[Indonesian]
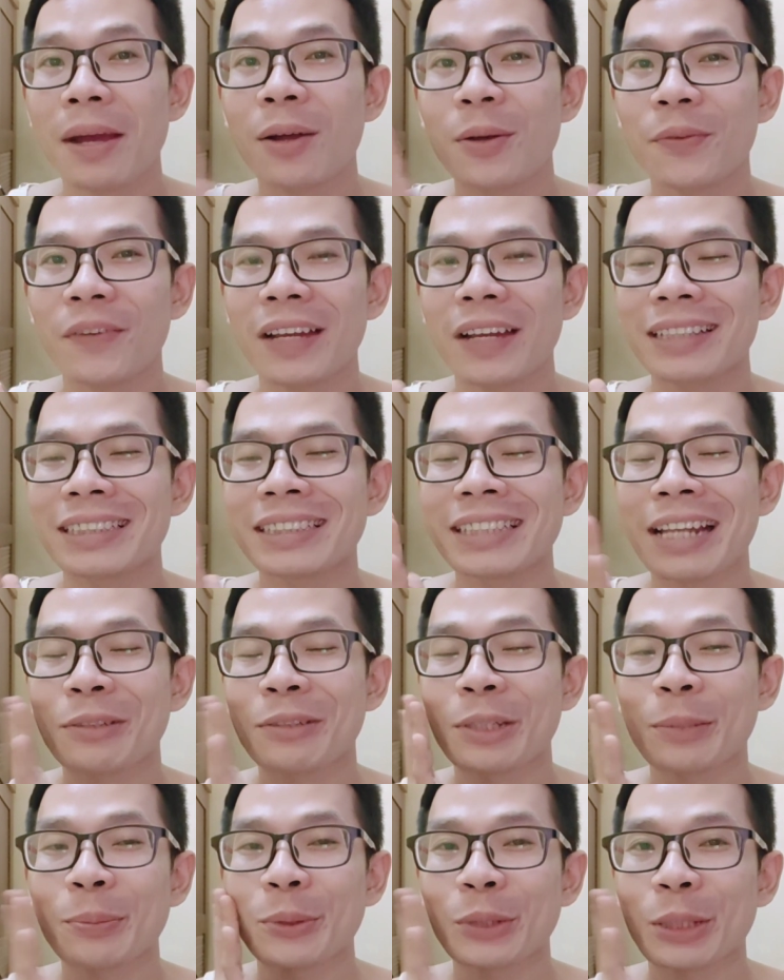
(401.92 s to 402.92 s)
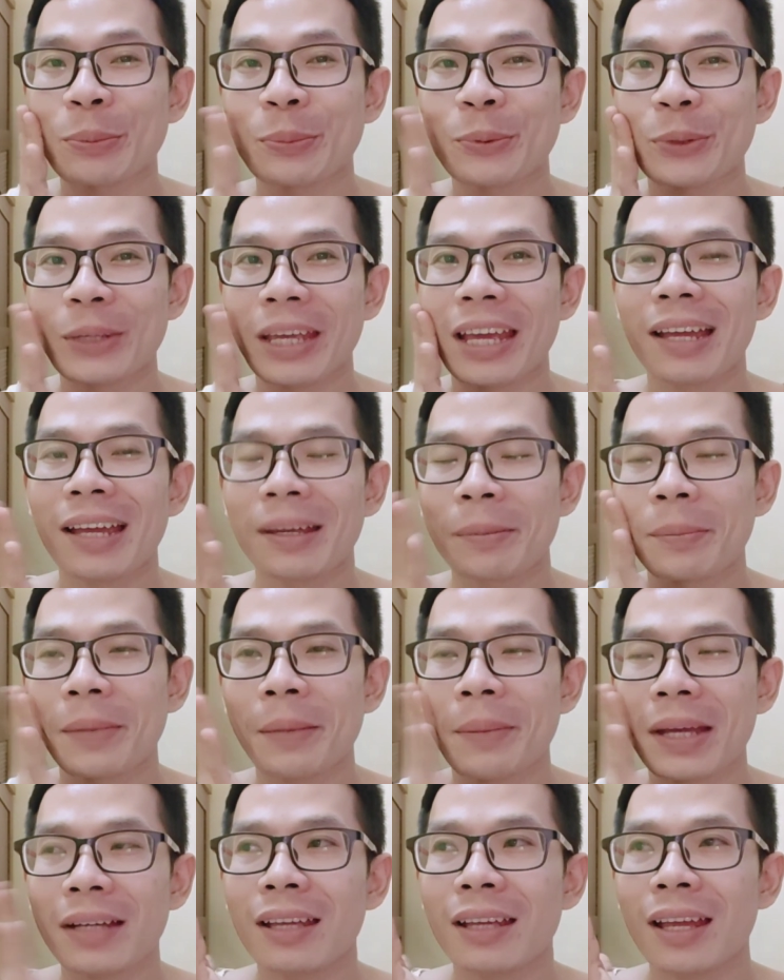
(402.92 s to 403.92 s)
Karena kenapa kok balik selalu tepuk-tepuk
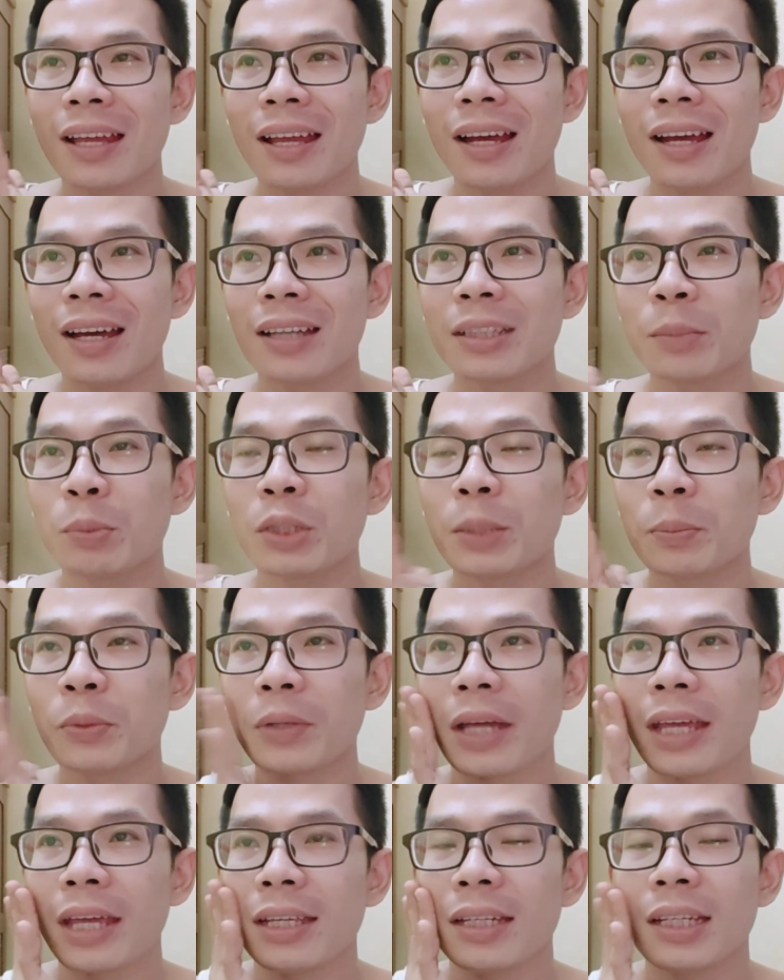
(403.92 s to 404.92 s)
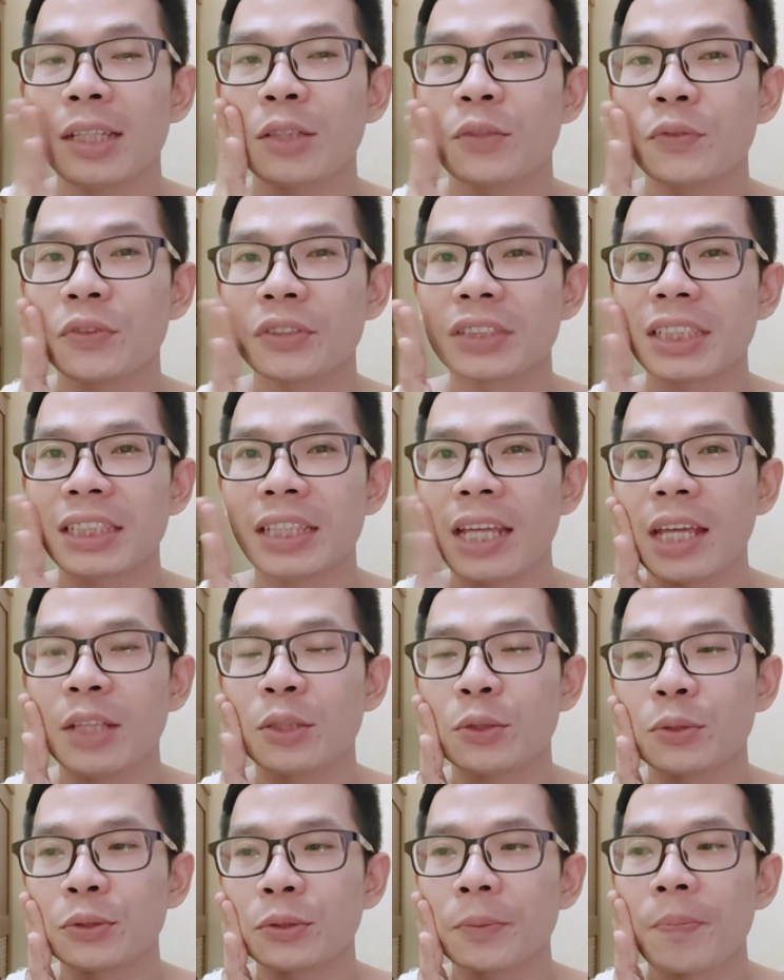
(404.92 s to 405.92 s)
ya? Memang tepuk eh, tepuk-tepuk kayak gini itu
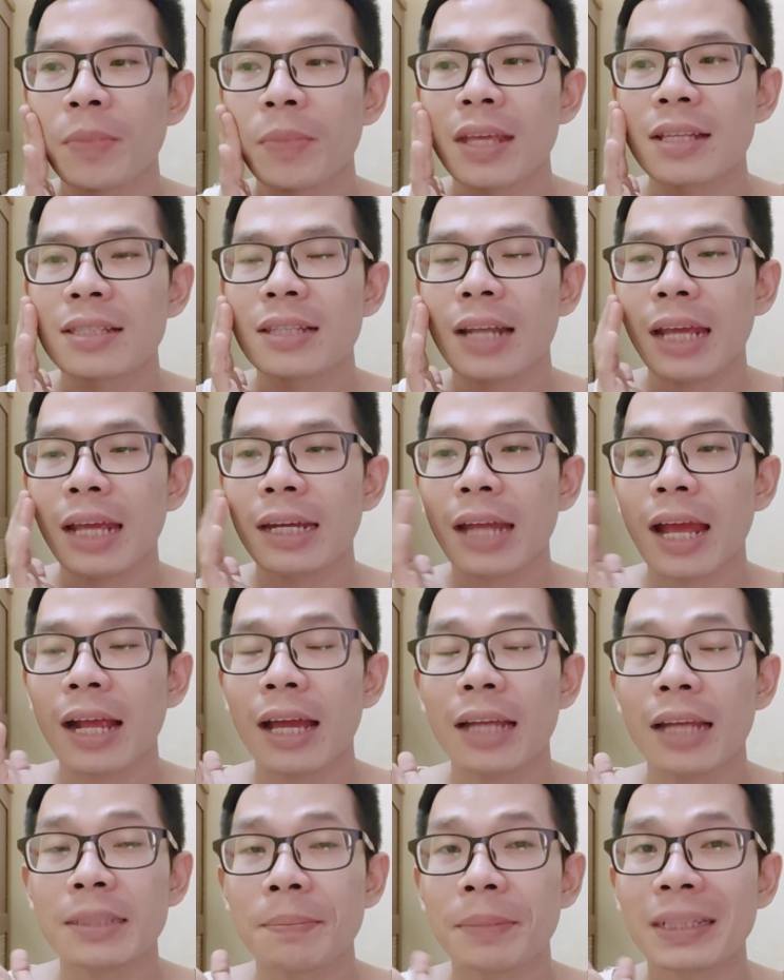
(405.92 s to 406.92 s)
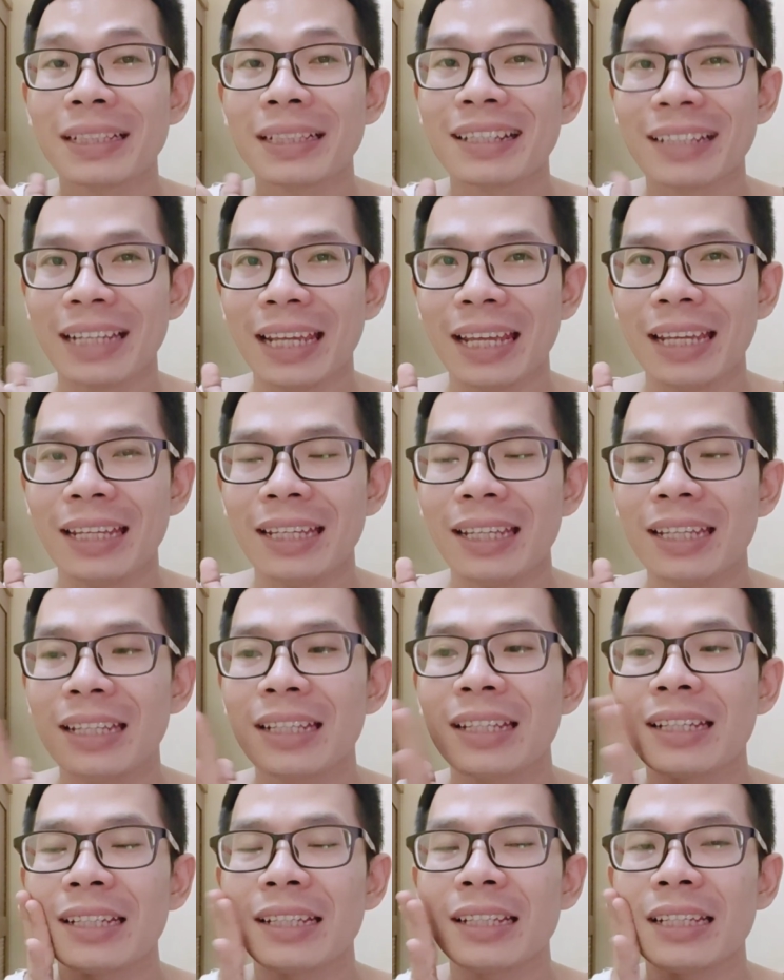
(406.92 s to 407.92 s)
fungsinya itu selain agar cepat
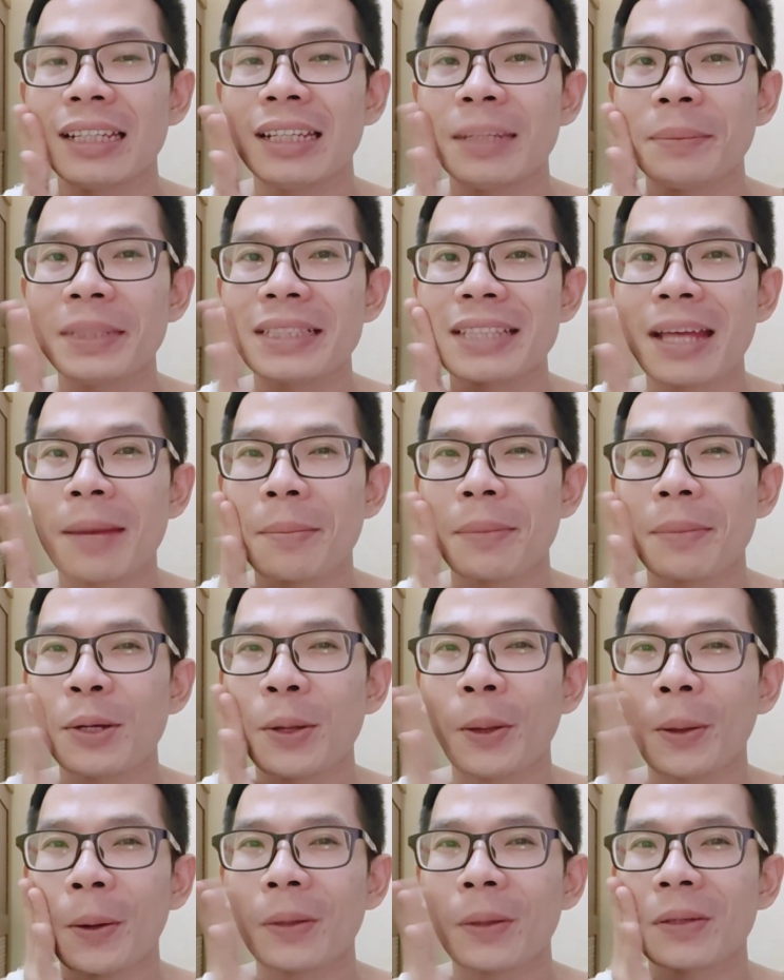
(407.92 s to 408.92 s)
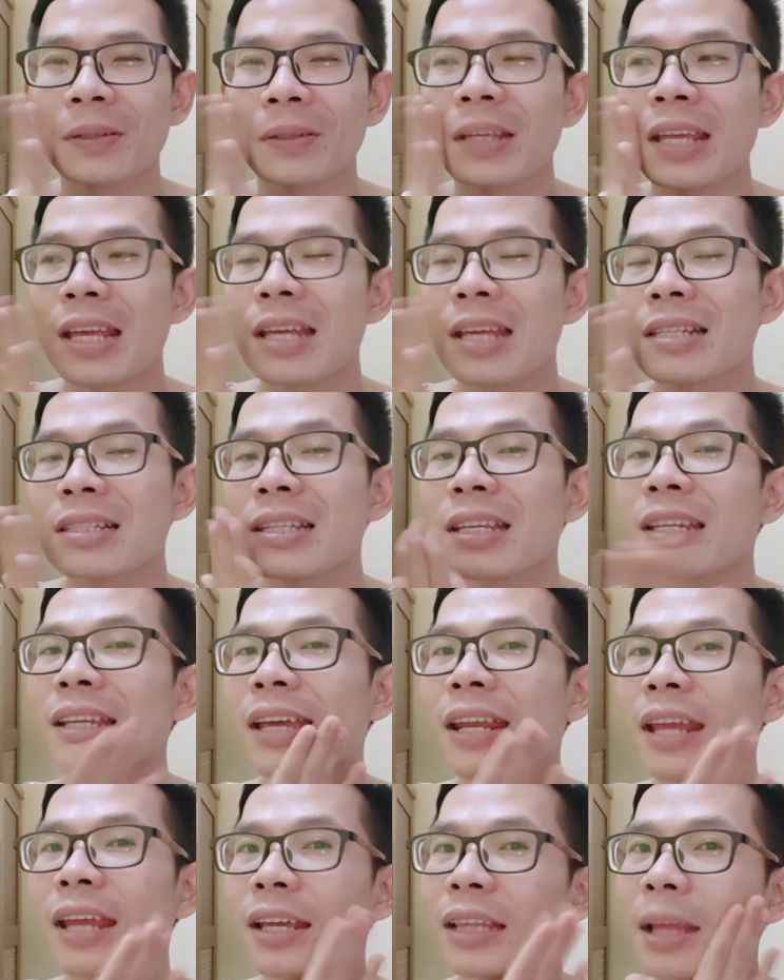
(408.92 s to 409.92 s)
kering, ini bisa mendorong
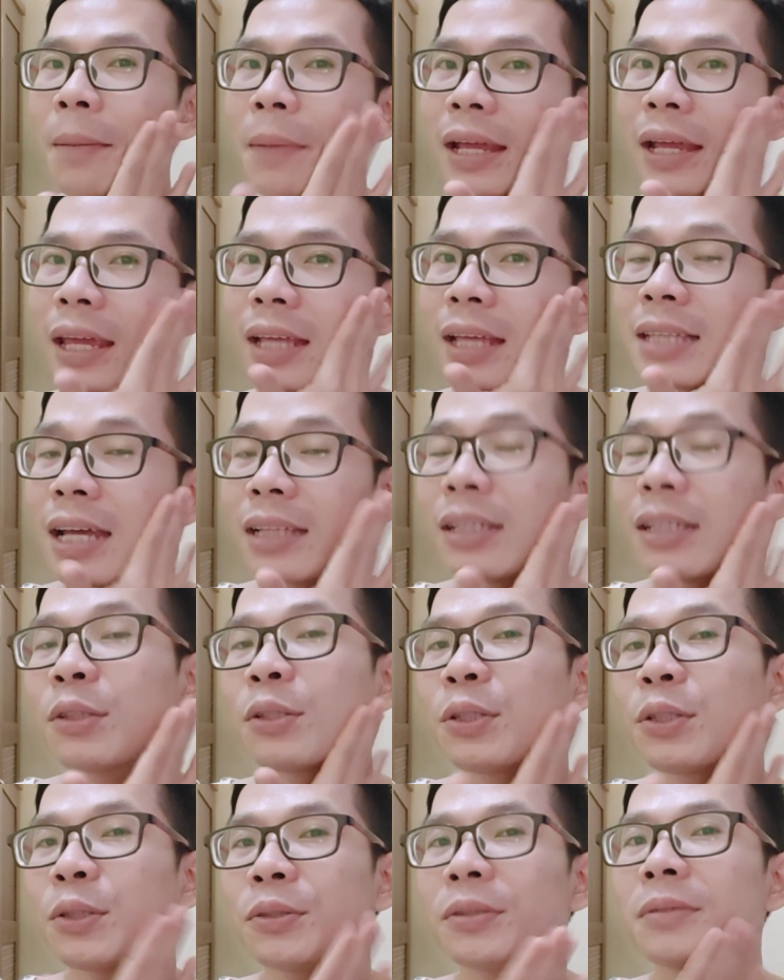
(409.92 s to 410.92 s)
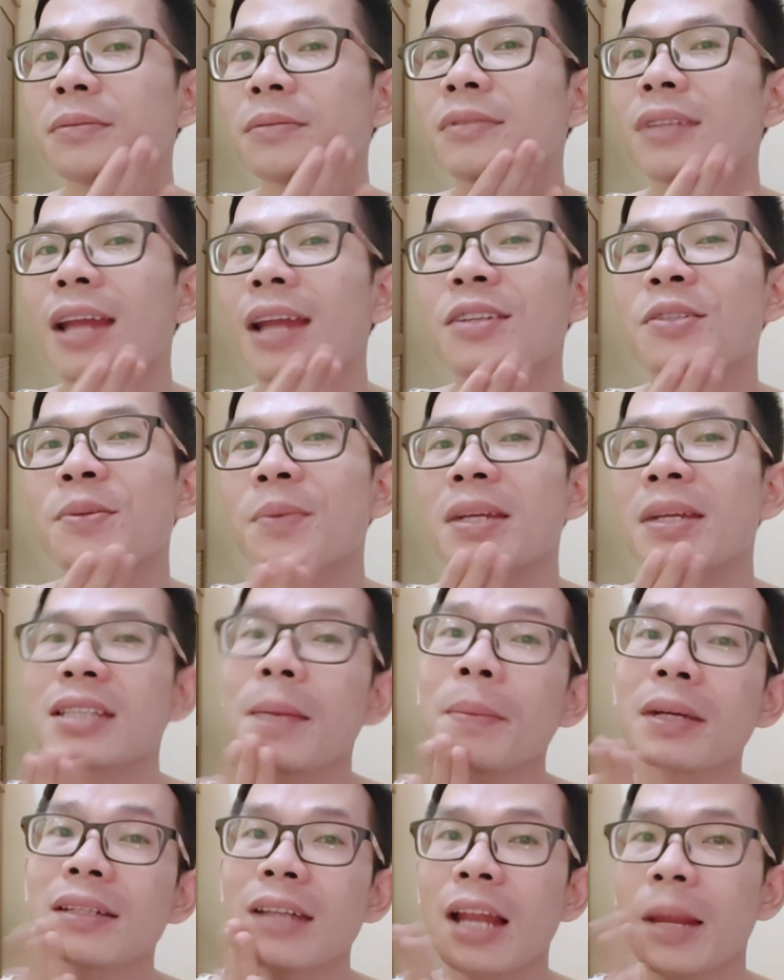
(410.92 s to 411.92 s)
skincare yang kita pakai saat itu itu
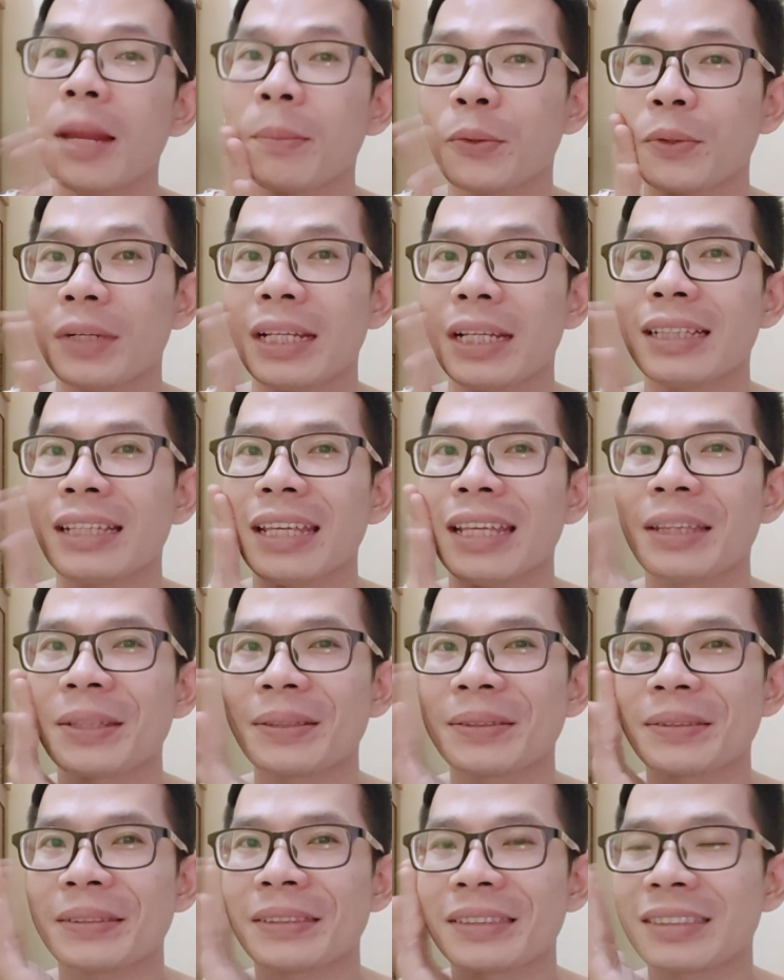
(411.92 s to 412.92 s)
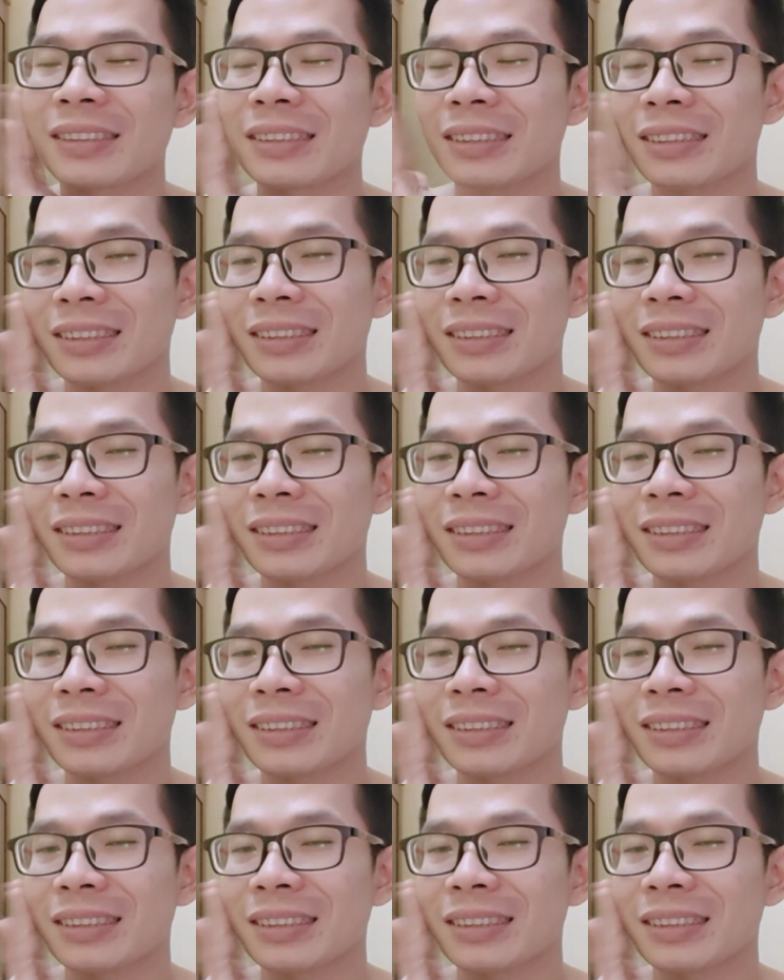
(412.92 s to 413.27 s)
langsung meresap ke dalam kulit gitu.